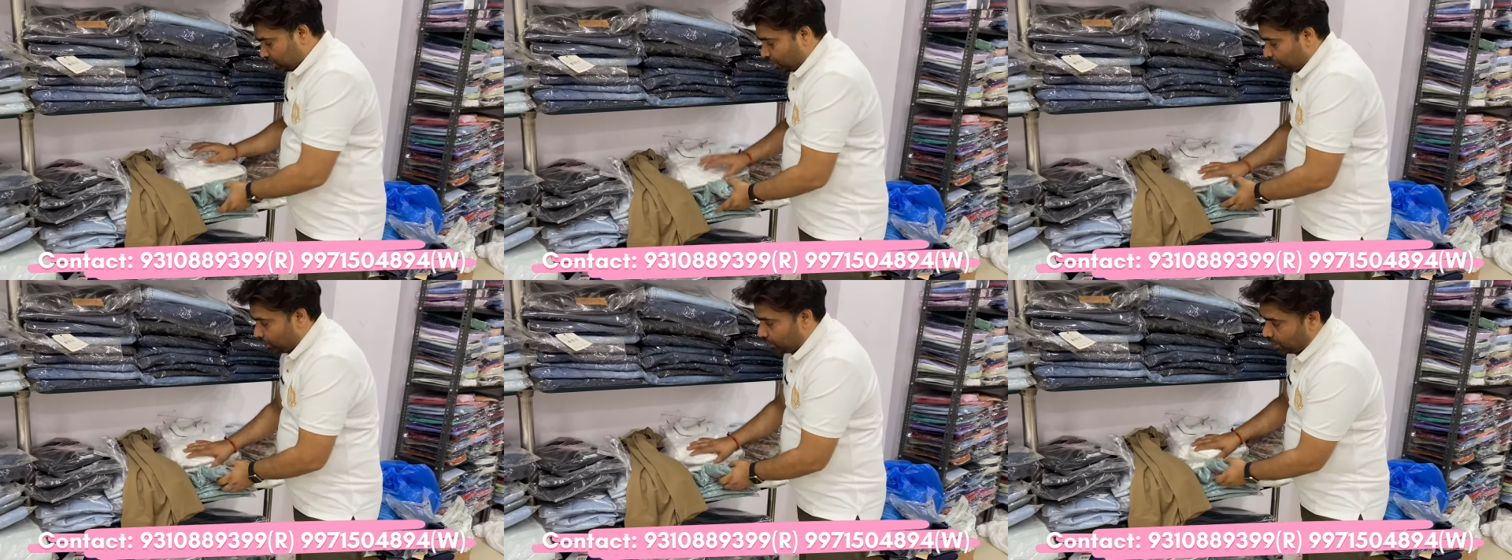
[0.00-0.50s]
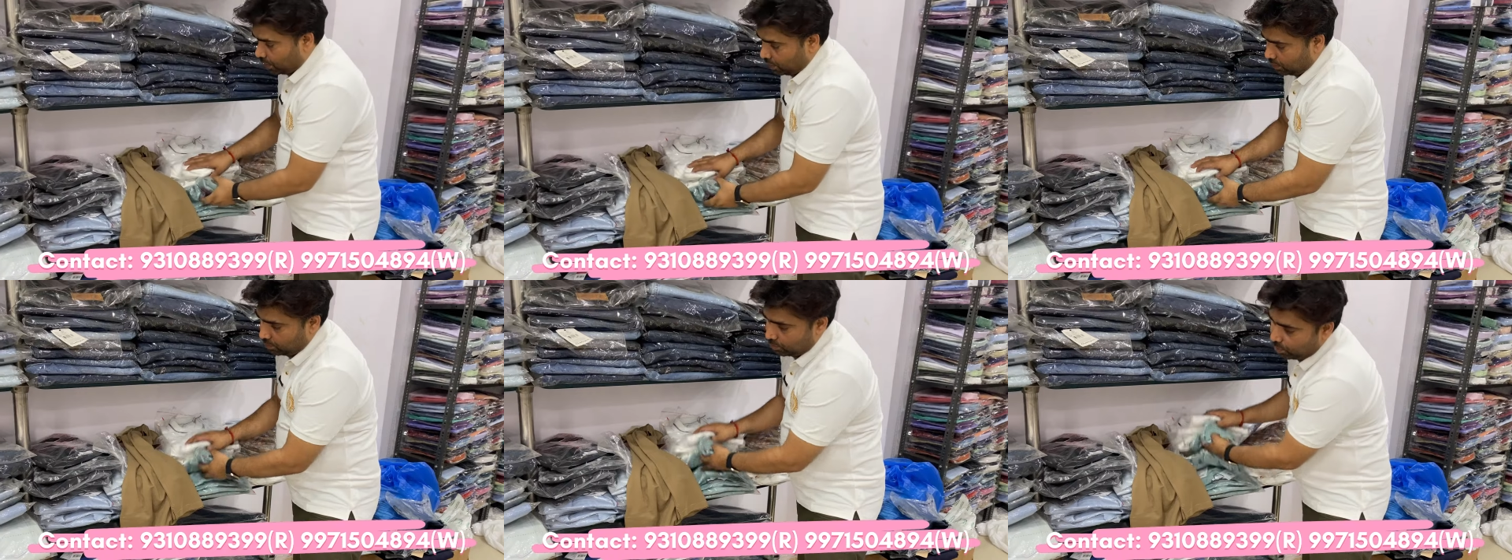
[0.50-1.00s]
जेनविन होगा
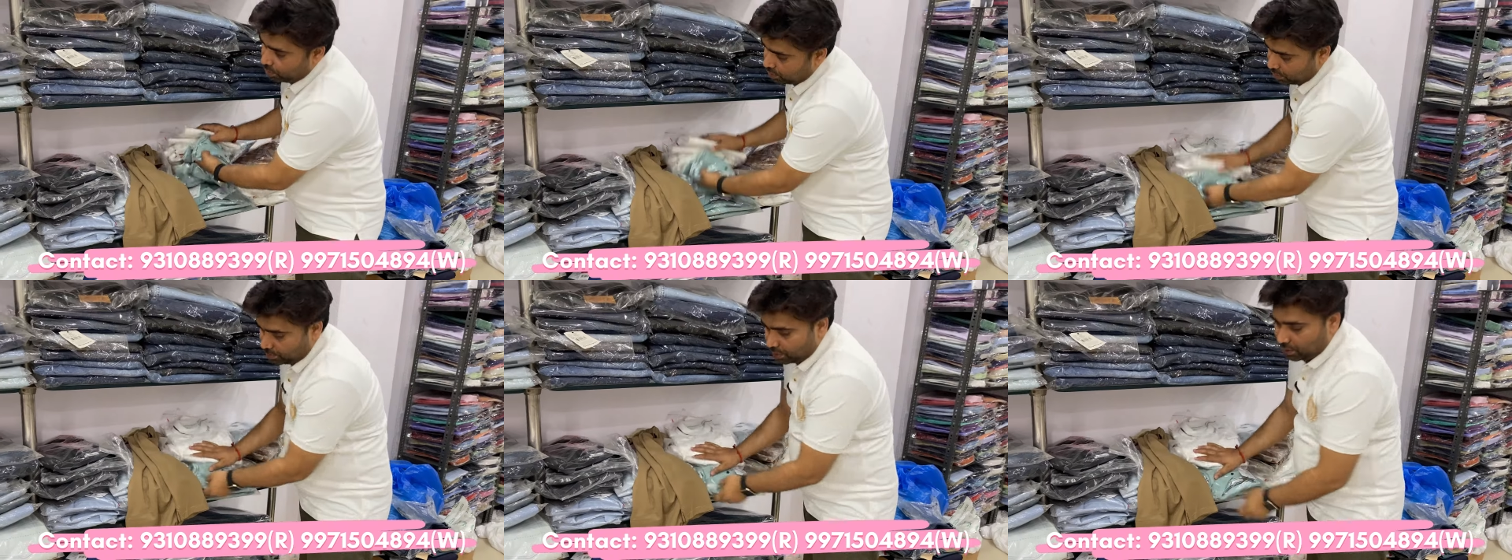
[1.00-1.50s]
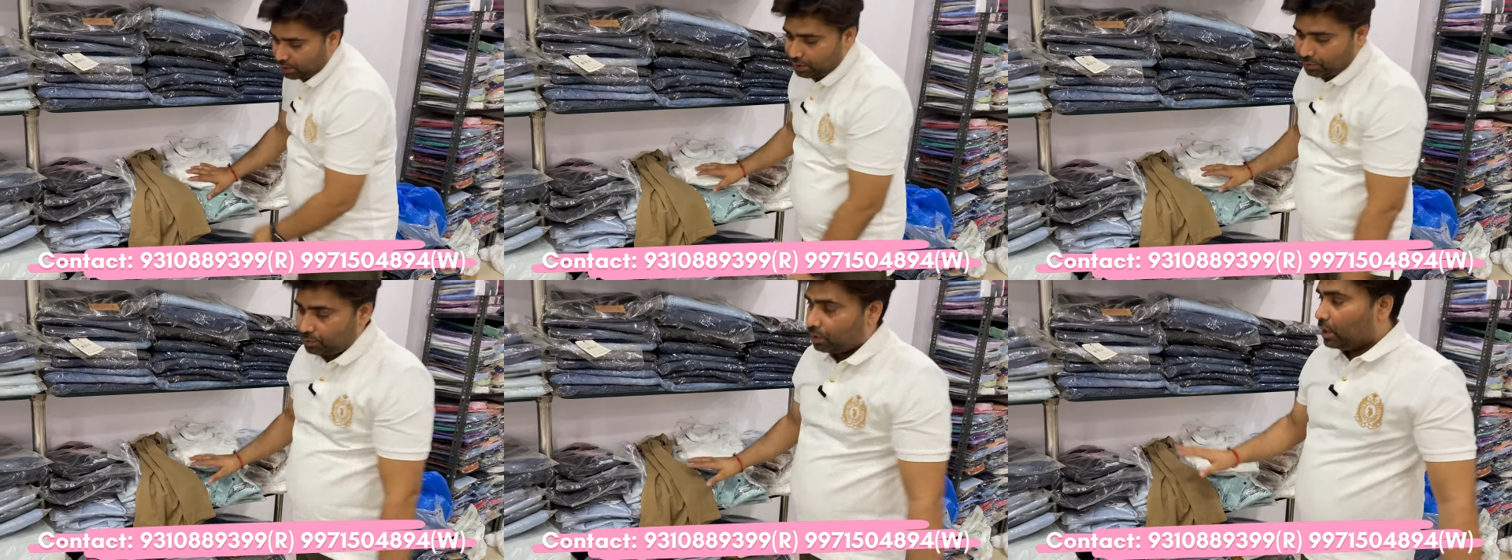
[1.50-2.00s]
बहुत ही
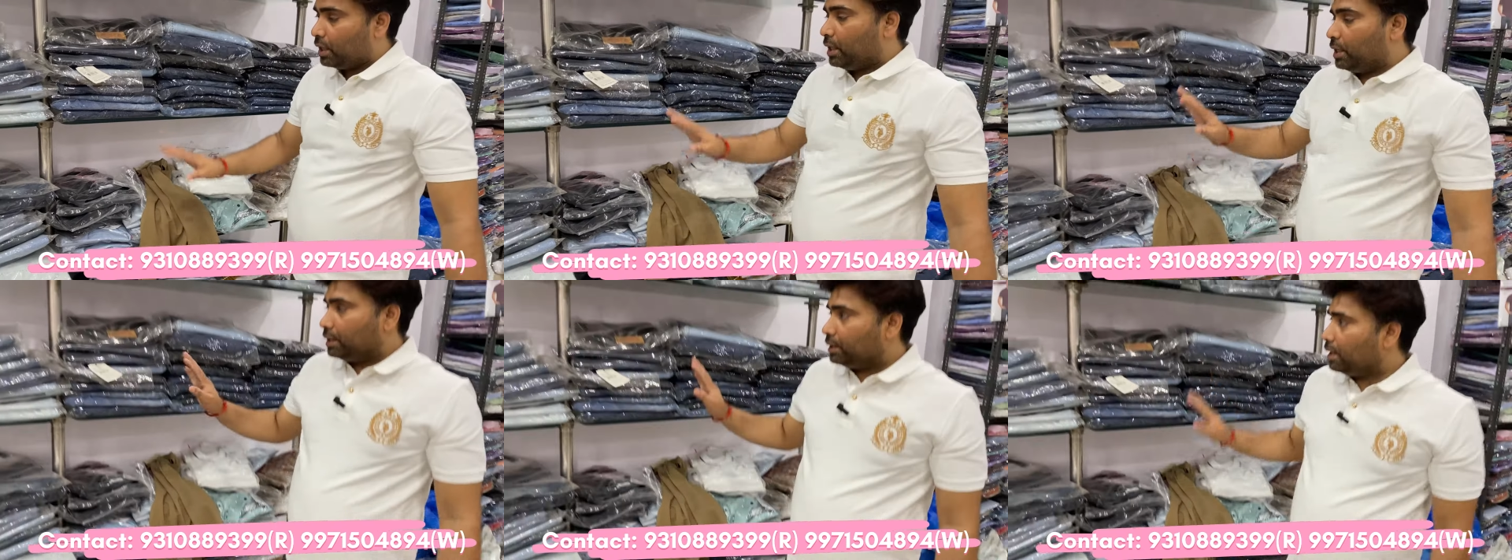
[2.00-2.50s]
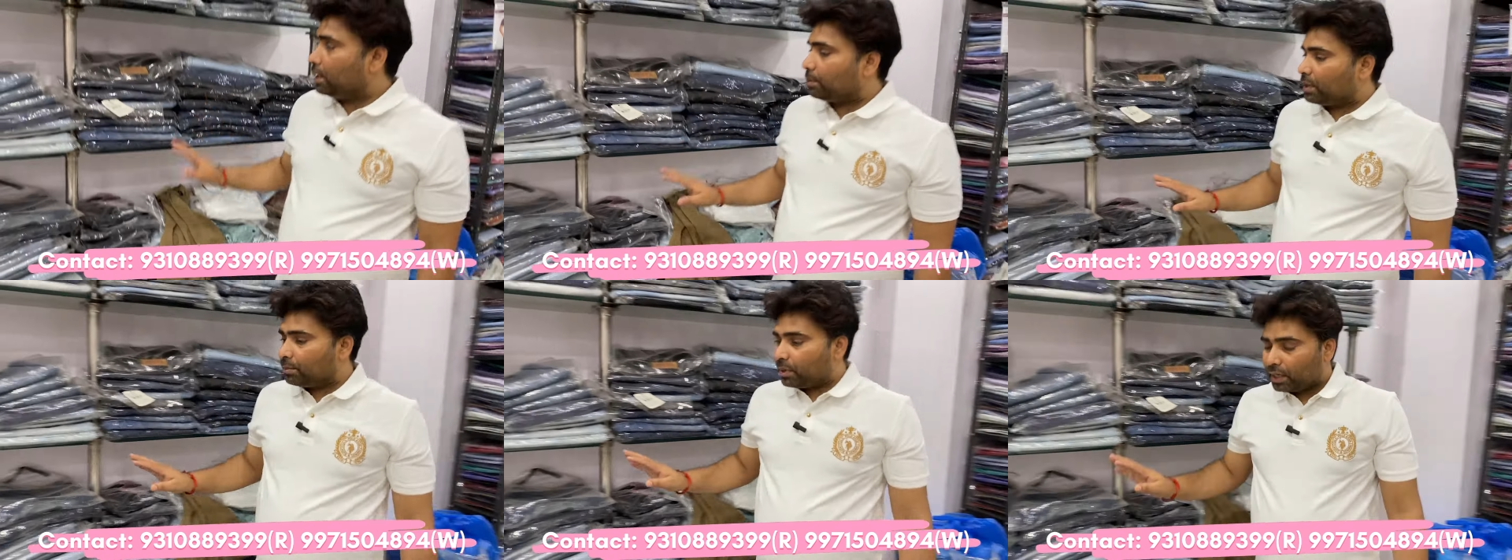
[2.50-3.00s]
बेहतरीन ये
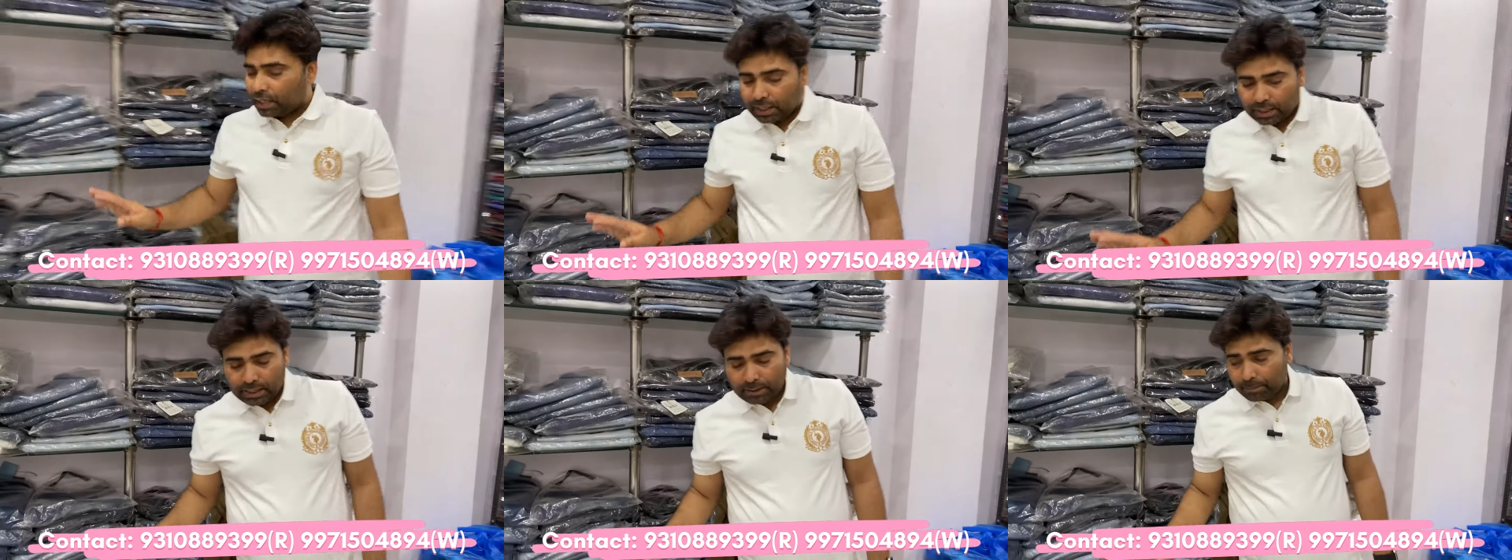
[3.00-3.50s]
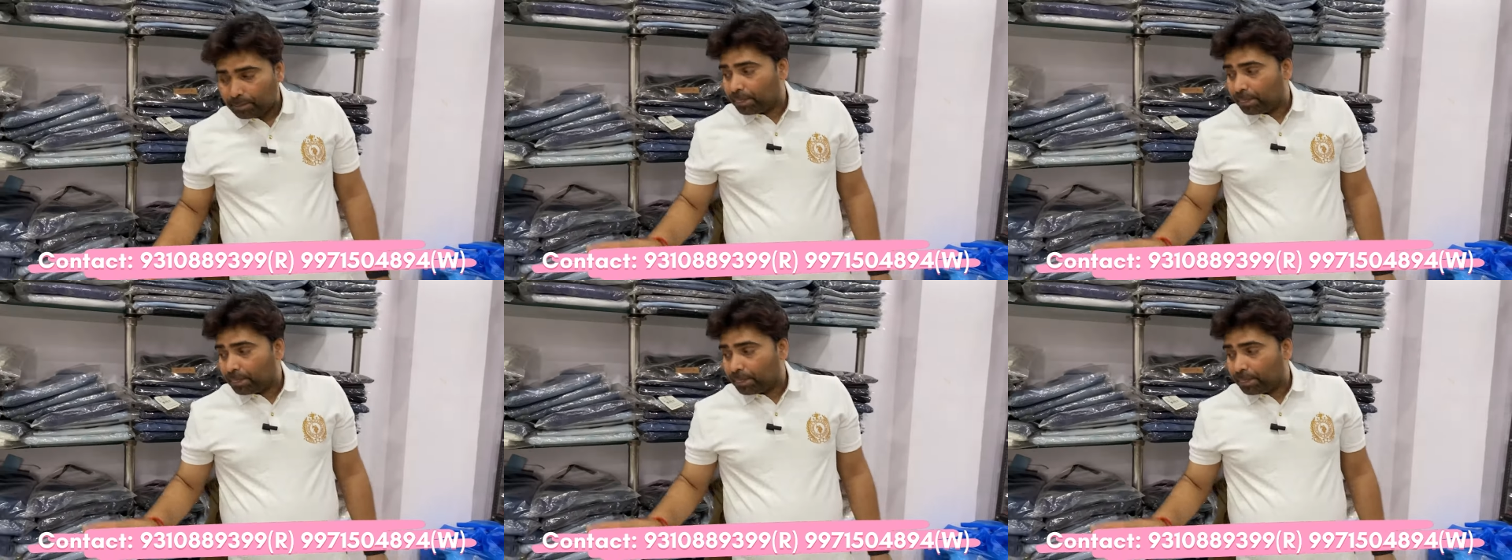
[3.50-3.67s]
आपका ब्रांड आ गया